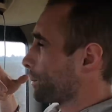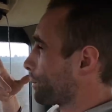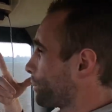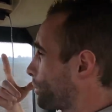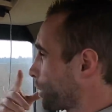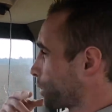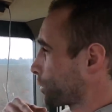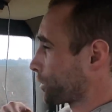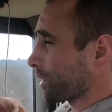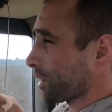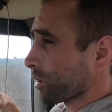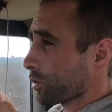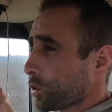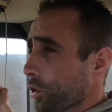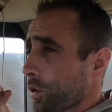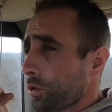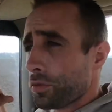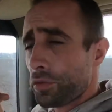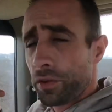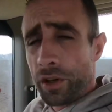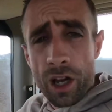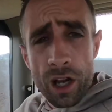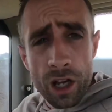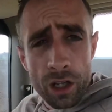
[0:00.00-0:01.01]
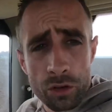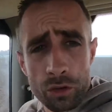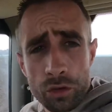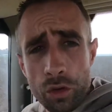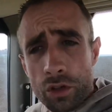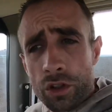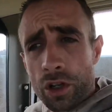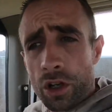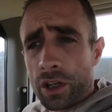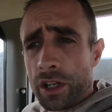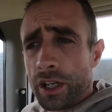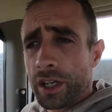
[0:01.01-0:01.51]
peut-être faire un tour
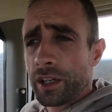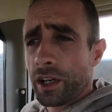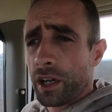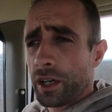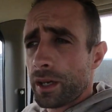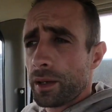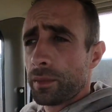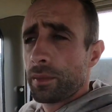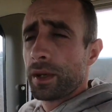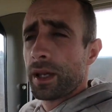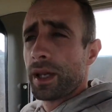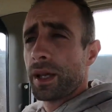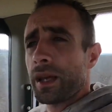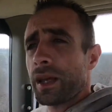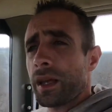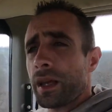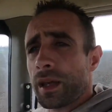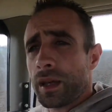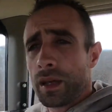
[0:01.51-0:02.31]
d'engrais dans les blés,